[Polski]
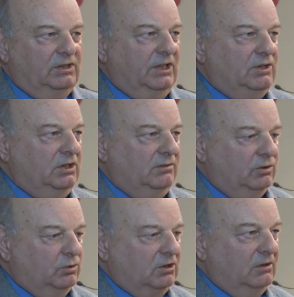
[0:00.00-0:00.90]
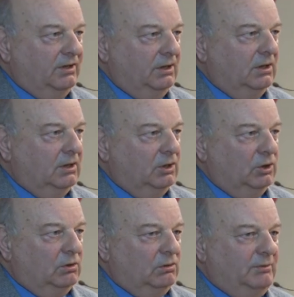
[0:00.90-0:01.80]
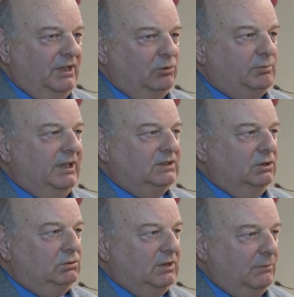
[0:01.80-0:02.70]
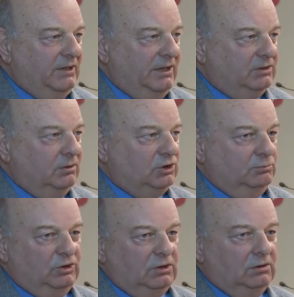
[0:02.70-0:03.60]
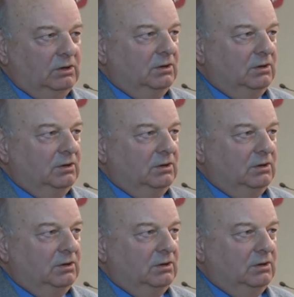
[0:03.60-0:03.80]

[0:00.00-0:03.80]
dzieci, wnukowie mają pracę tu na miejscu, czy muszą